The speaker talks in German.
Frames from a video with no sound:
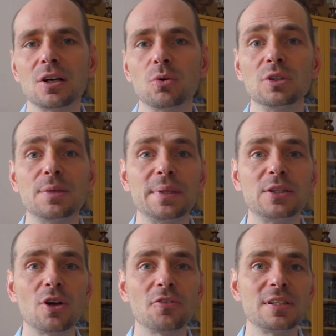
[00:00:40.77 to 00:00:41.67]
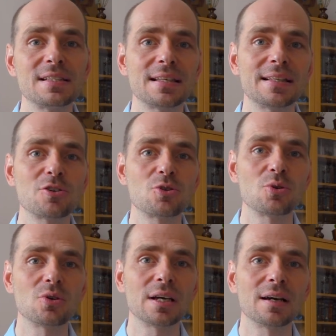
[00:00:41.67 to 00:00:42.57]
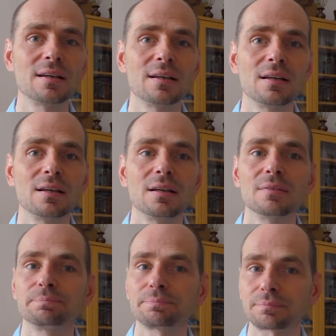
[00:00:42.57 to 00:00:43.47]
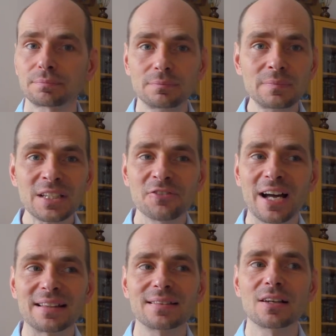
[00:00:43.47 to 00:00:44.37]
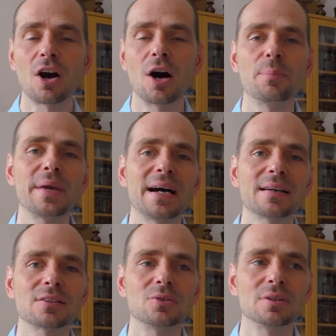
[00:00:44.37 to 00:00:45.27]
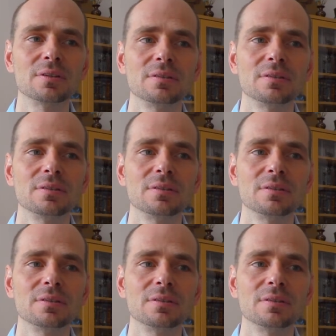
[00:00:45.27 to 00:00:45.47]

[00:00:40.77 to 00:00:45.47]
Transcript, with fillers: und die Bedürfnisse der Schüler fanden kaum Beachtung.